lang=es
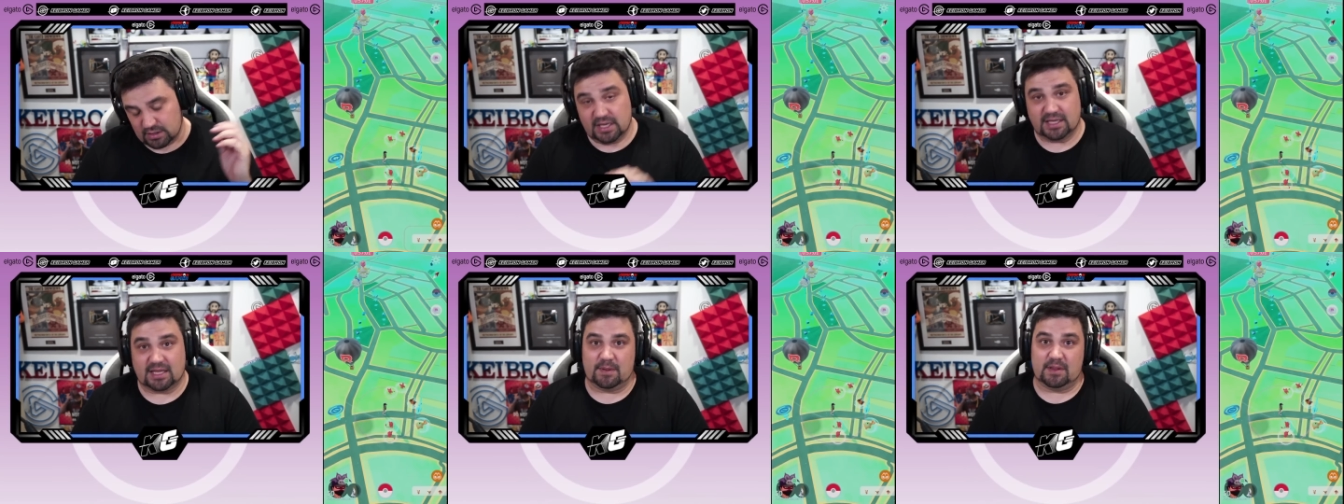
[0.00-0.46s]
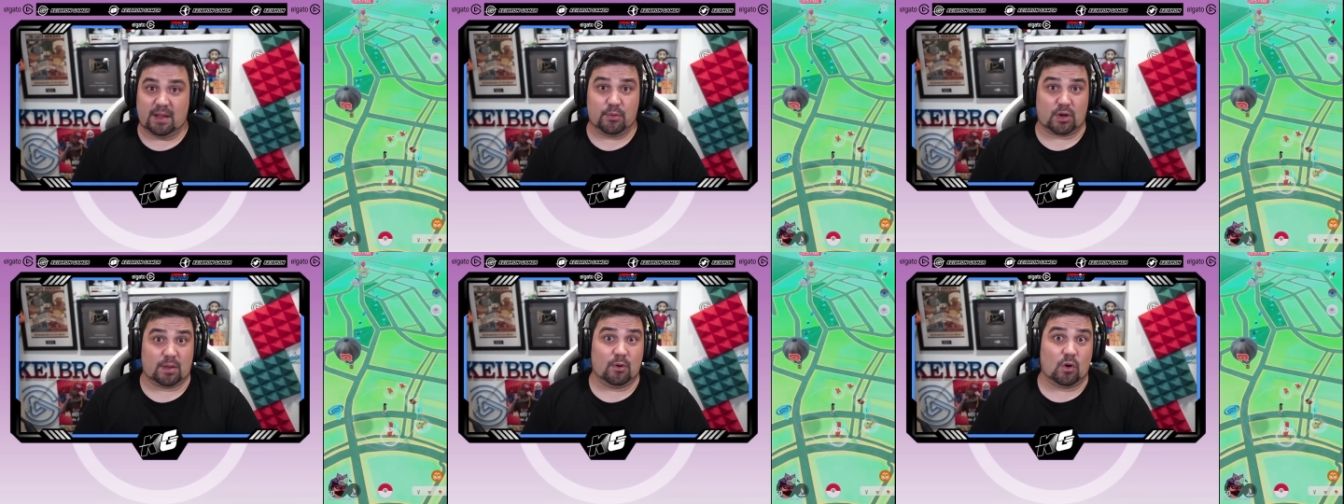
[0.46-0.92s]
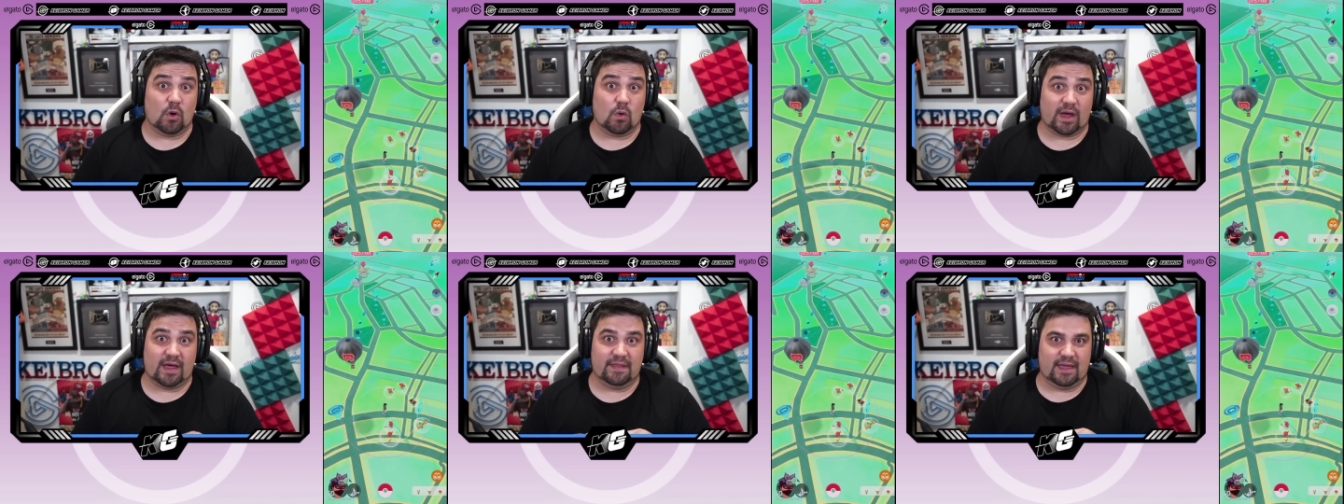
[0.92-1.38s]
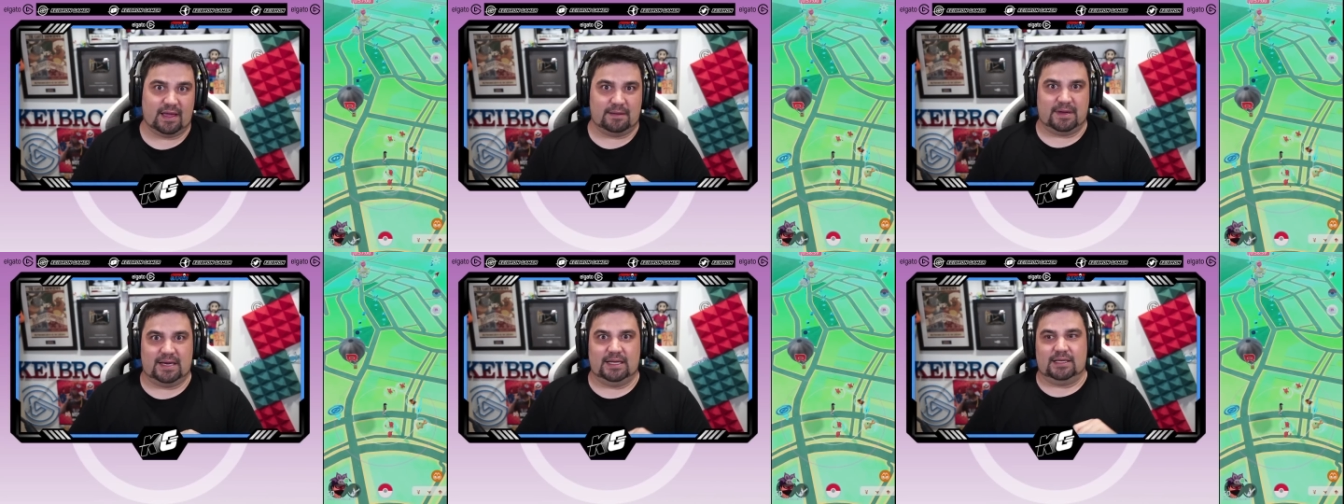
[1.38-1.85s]
Y también a Pokémon GO cada día,
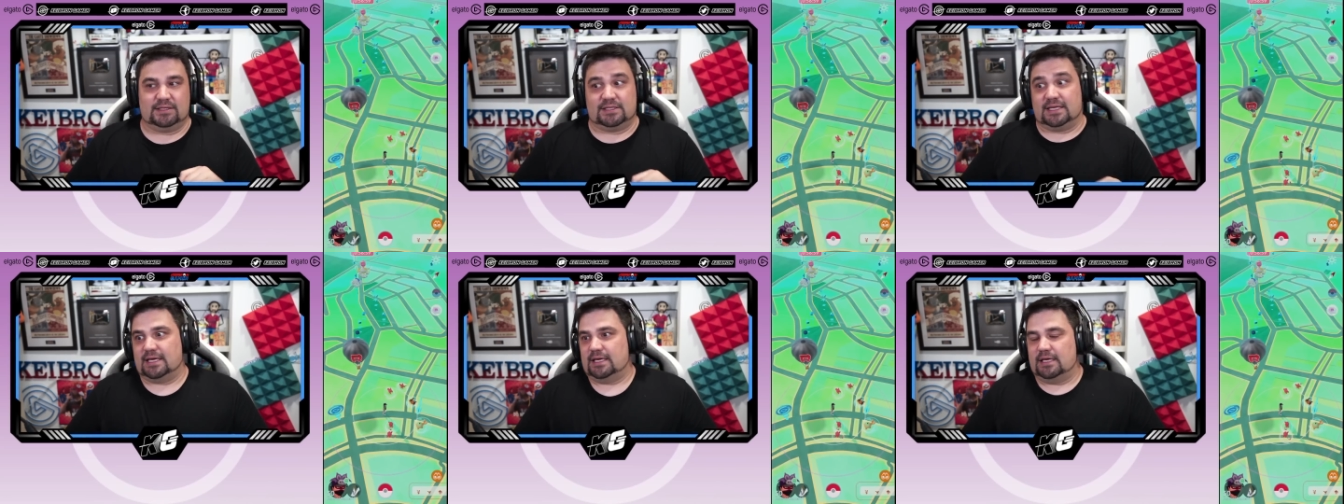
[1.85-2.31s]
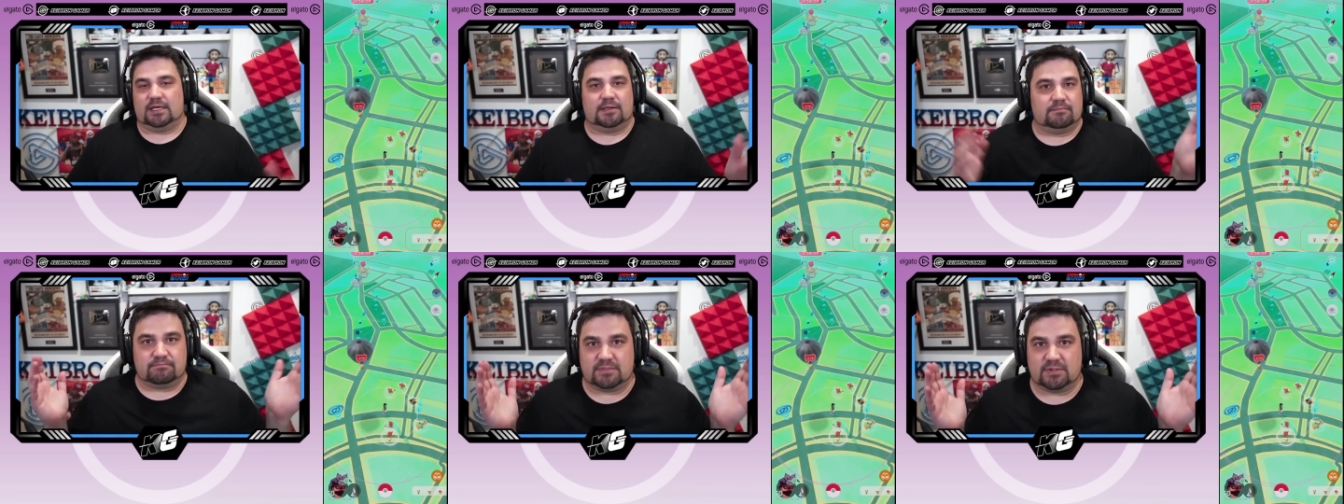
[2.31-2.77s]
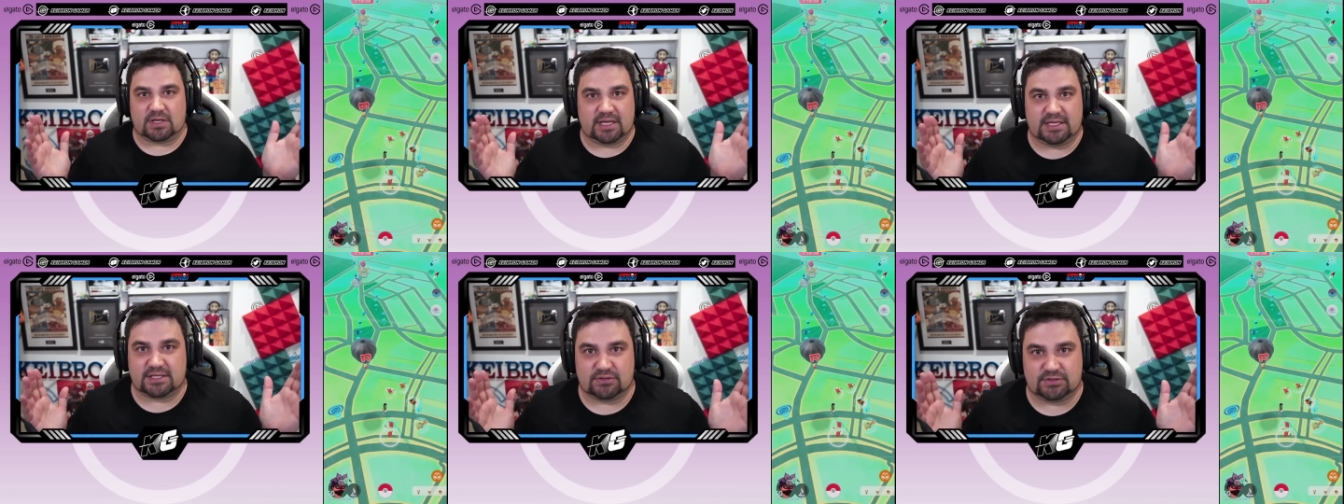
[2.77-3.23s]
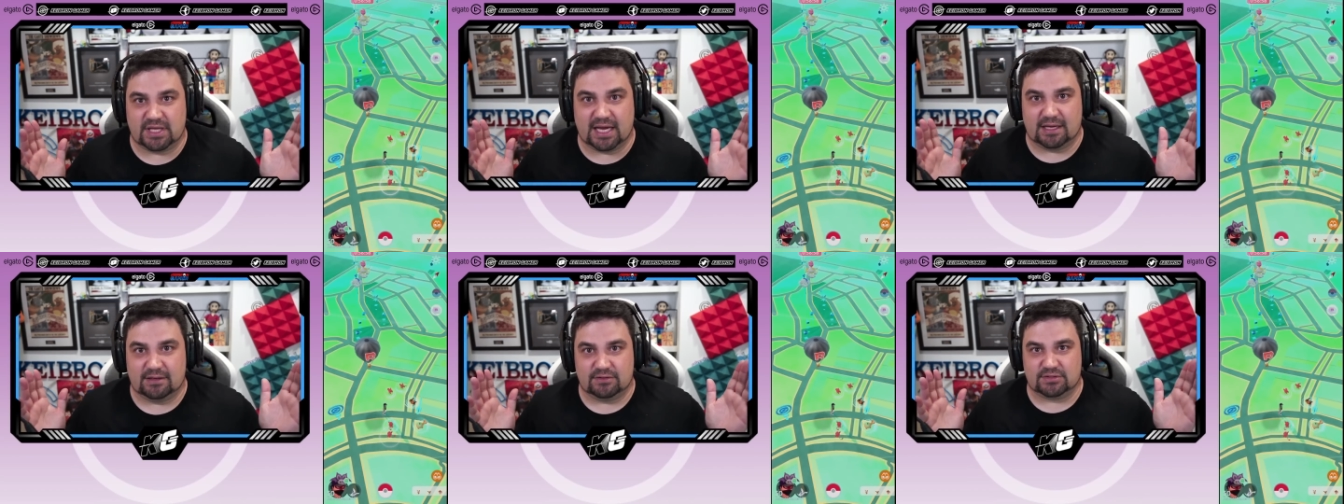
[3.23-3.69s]
¿vale? Así que, ¿qué queréis que os
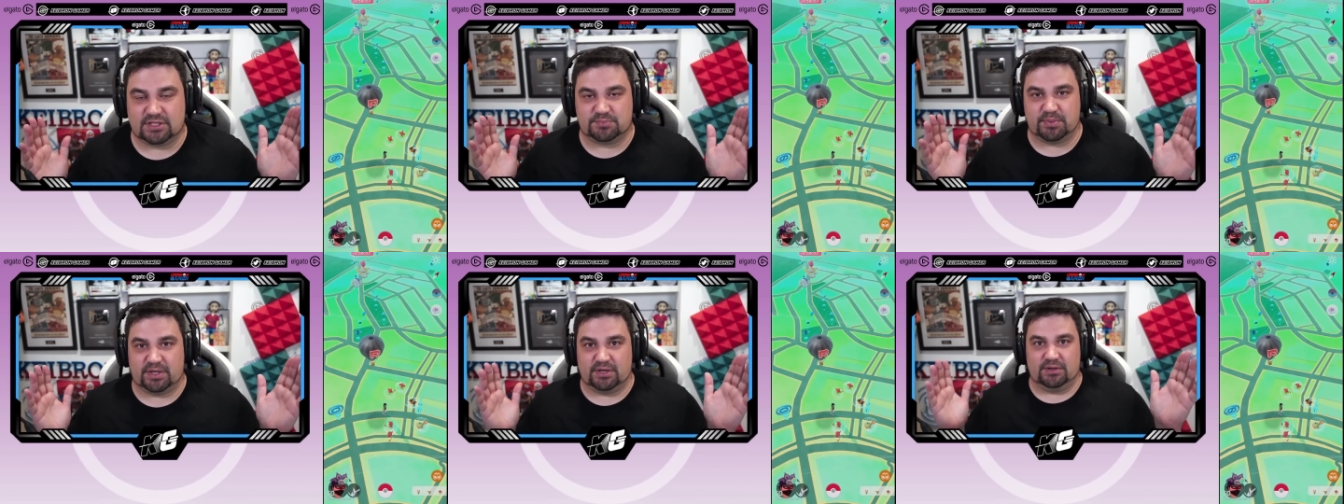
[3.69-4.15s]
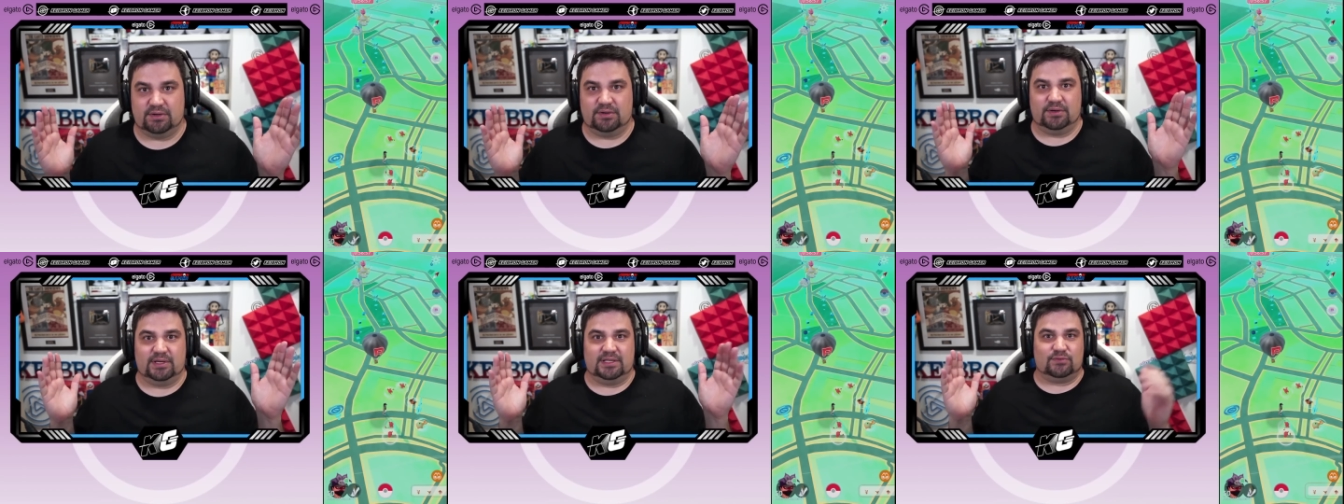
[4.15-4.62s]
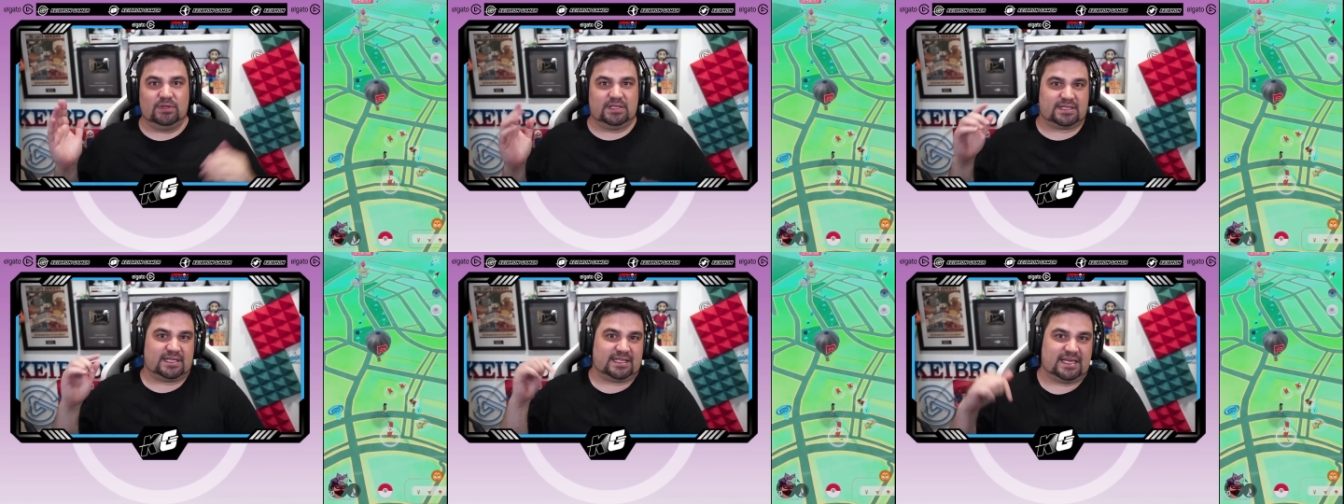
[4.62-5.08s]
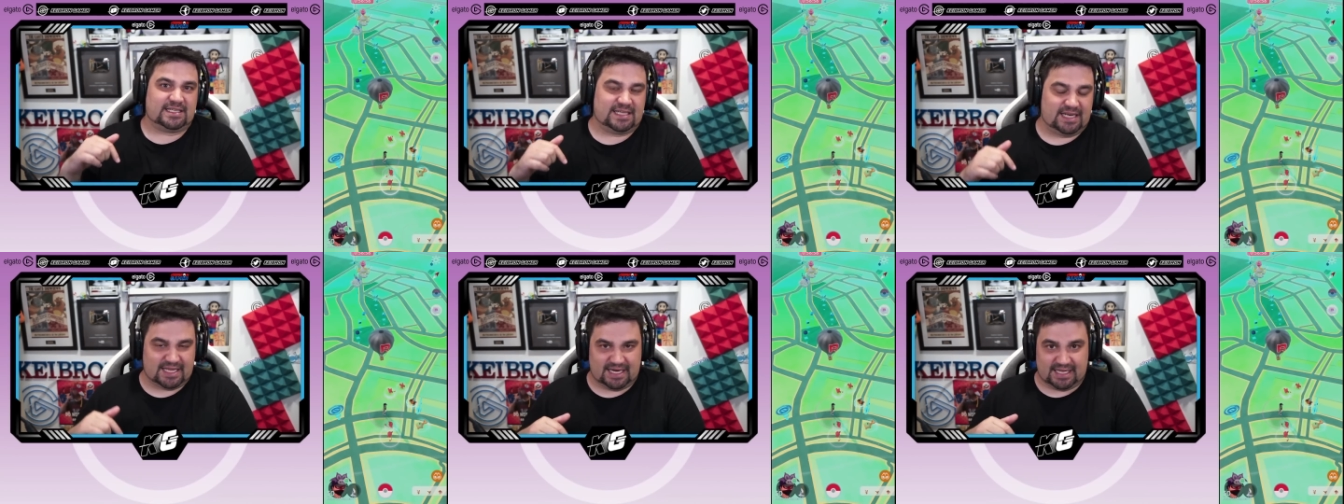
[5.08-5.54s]
diga? Os espero en Twitch, que tenéis el
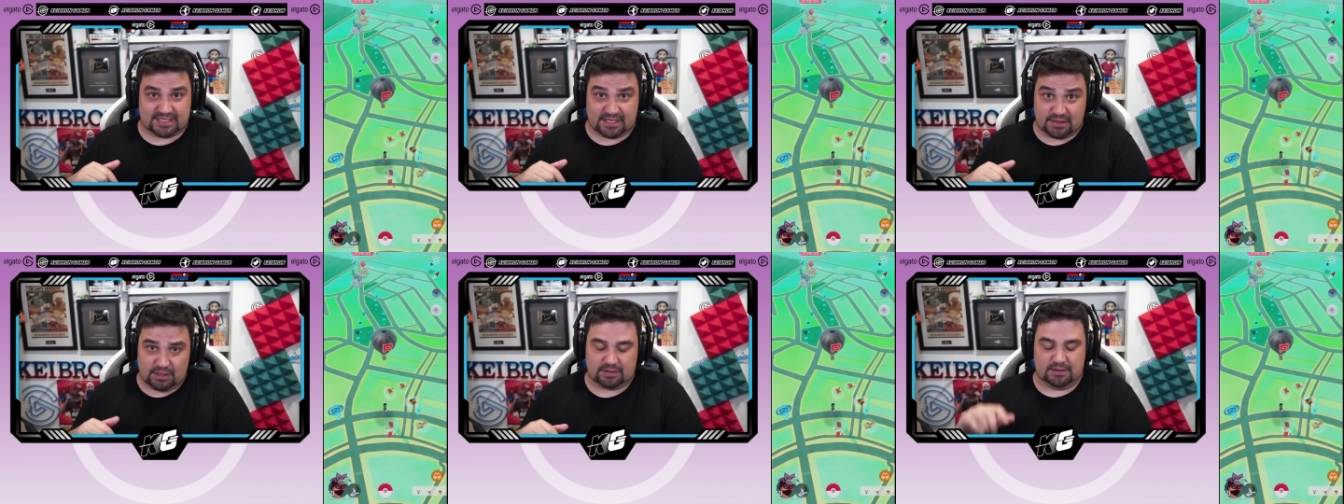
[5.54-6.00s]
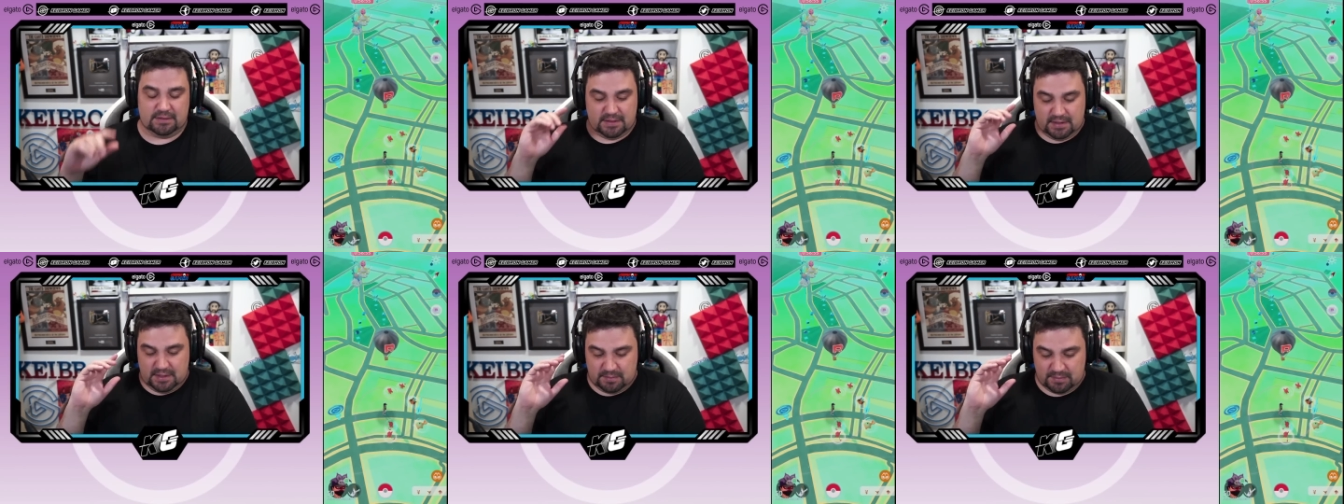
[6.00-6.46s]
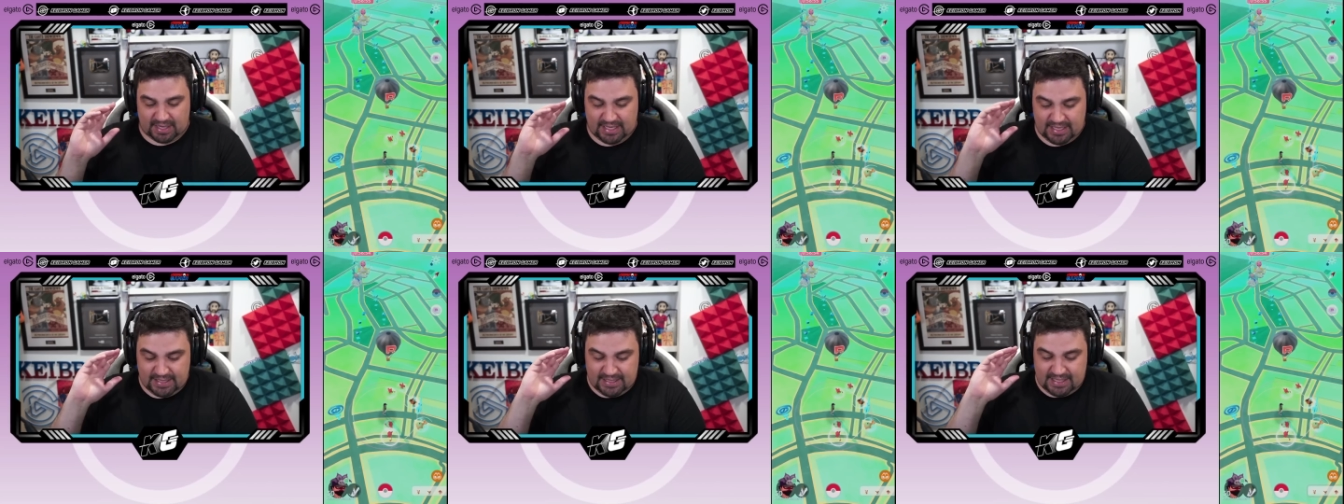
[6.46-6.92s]
link en la descripción, ¿vale?